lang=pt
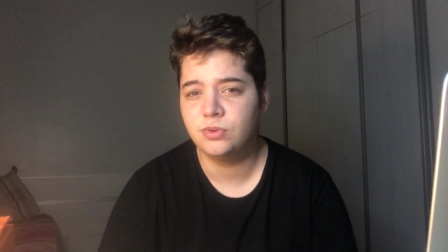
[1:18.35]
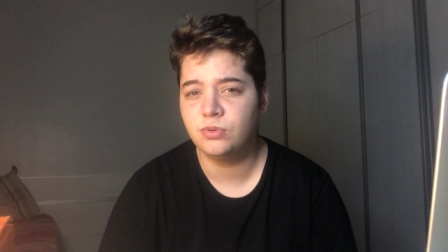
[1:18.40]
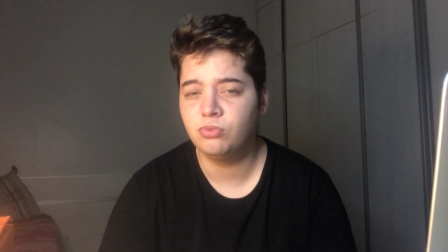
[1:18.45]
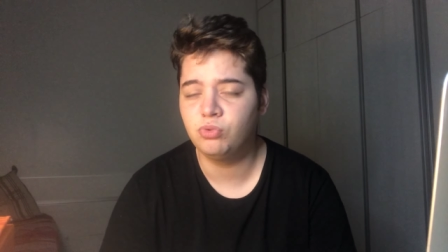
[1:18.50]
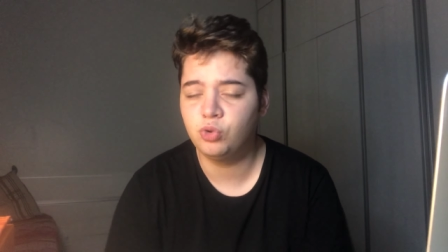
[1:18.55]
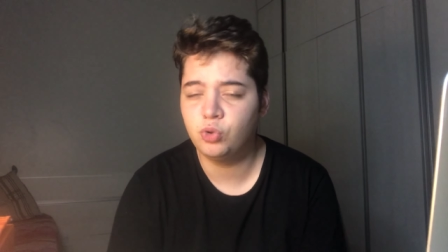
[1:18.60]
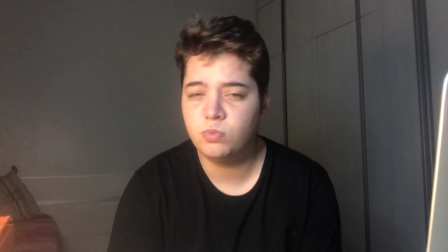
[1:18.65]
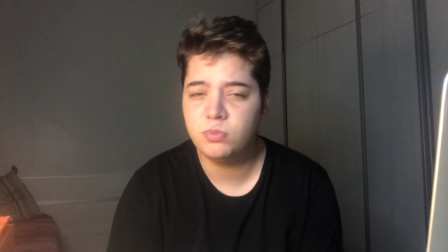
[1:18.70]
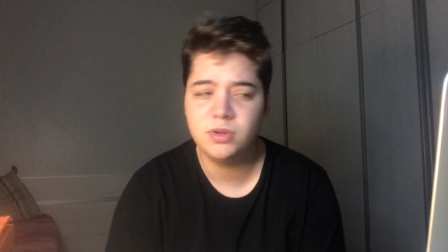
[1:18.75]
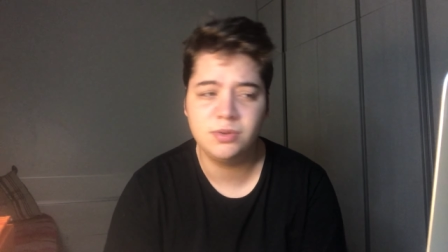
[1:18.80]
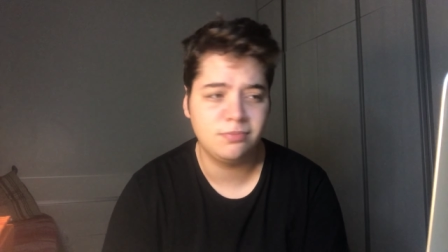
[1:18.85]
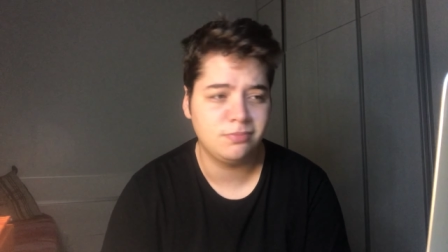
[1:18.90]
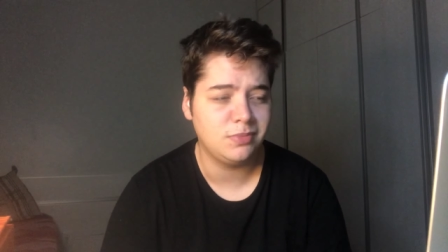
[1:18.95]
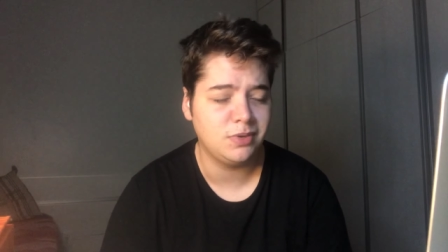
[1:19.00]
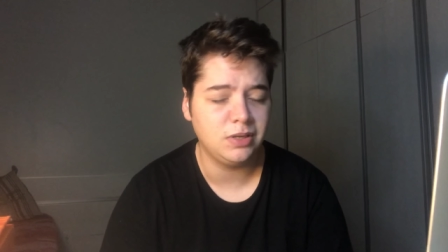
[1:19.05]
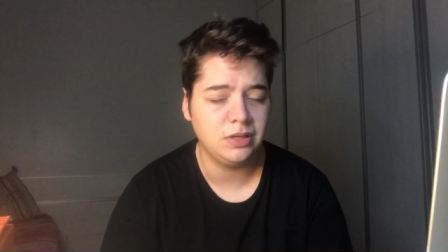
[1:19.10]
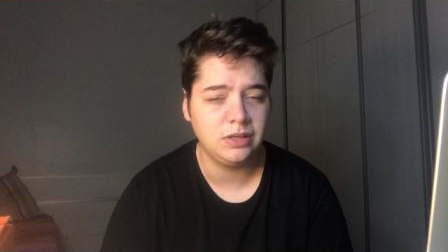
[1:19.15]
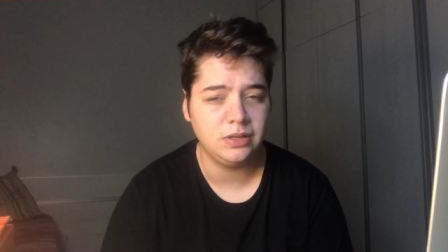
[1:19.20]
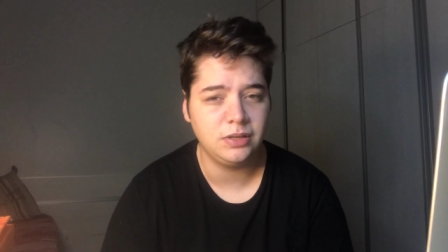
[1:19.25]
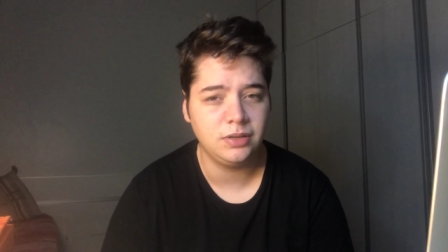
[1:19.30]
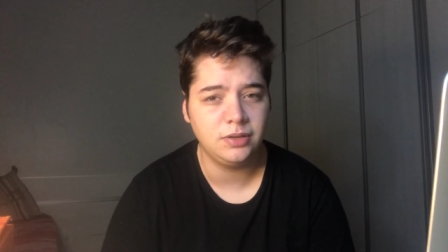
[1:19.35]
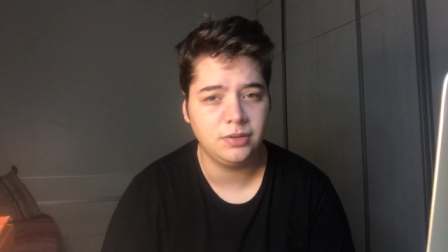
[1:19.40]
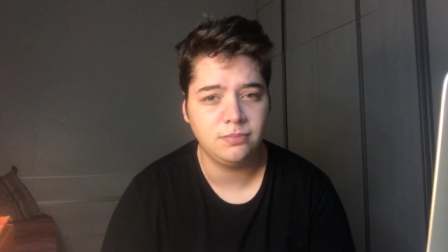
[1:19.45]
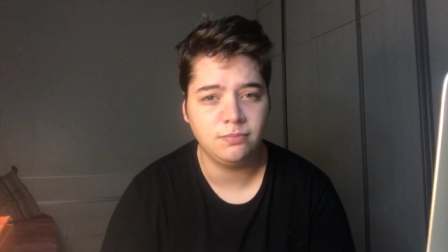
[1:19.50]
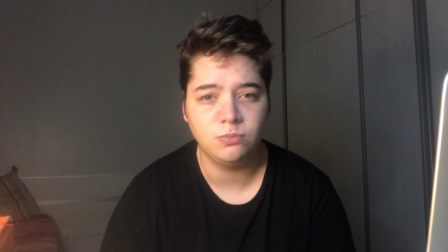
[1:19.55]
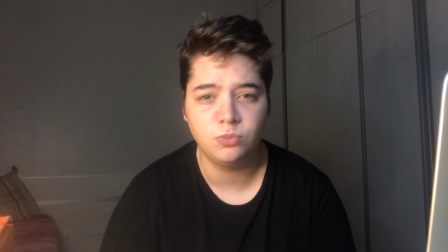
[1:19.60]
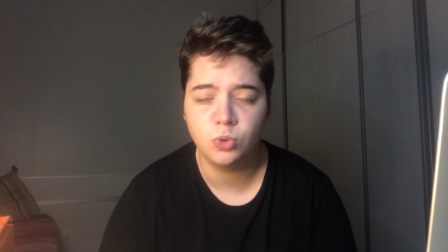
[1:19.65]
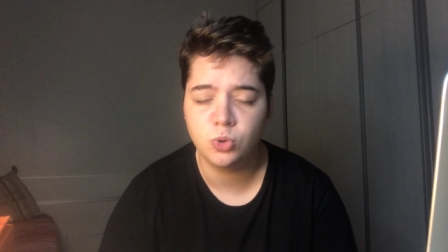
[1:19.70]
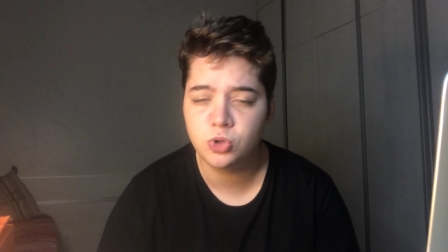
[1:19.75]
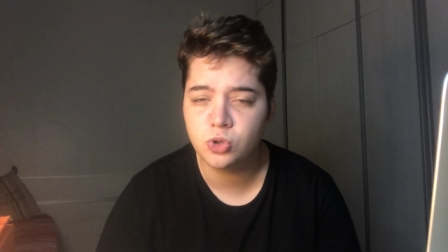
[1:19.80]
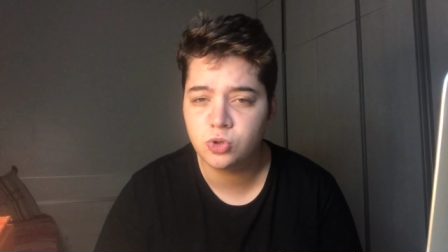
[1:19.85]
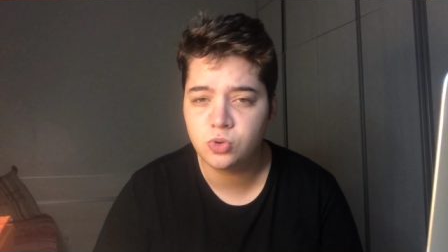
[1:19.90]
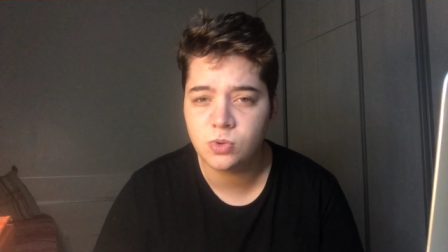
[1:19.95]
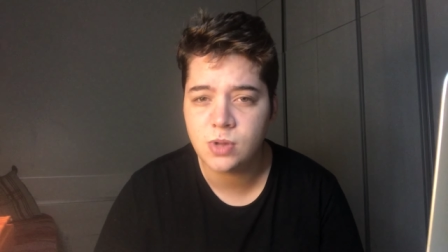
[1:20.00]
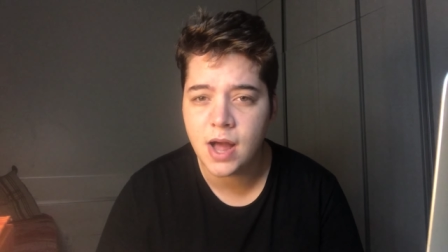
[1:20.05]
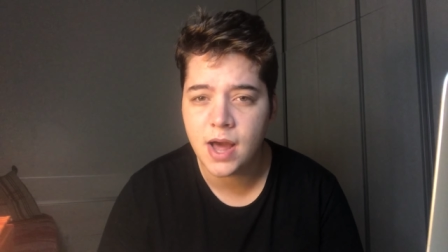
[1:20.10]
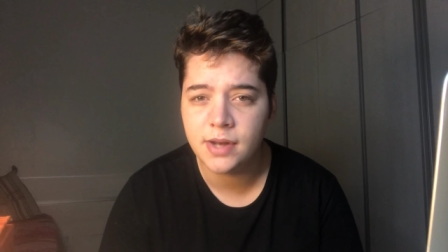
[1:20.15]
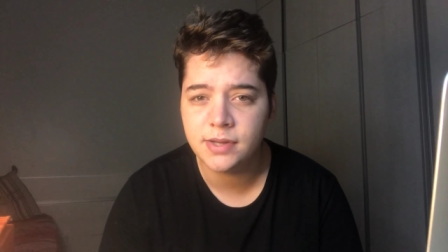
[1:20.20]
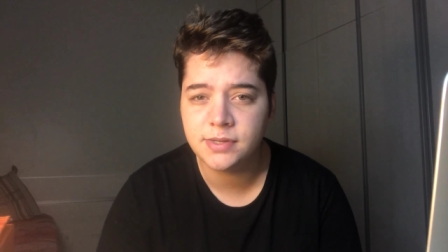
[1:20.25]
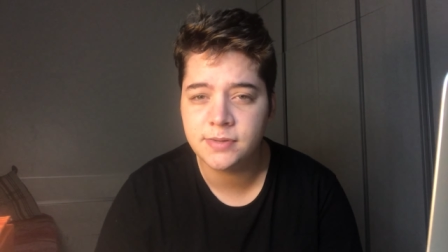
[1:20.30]
no YouTube e em todos os
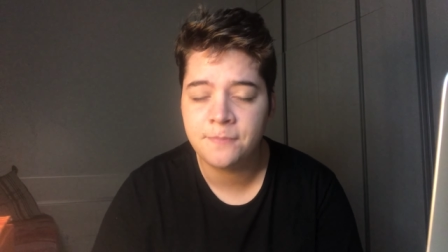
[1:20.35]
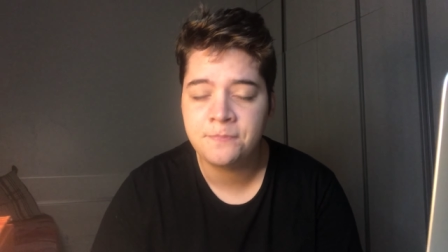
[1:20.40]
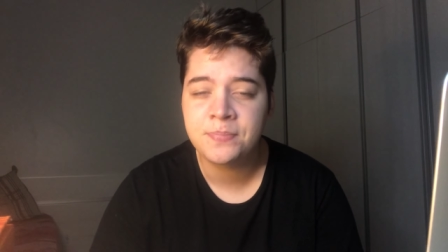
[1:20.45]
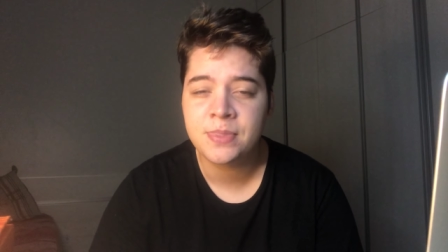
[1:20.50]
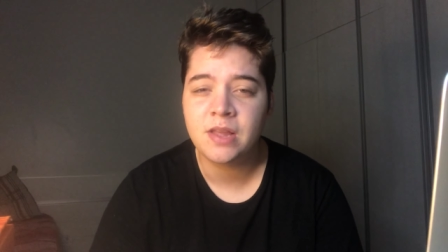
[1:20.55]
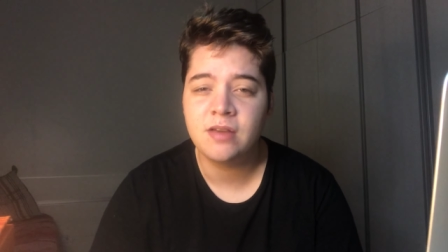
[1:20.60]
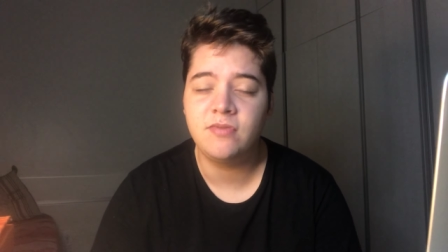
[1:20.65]
lugares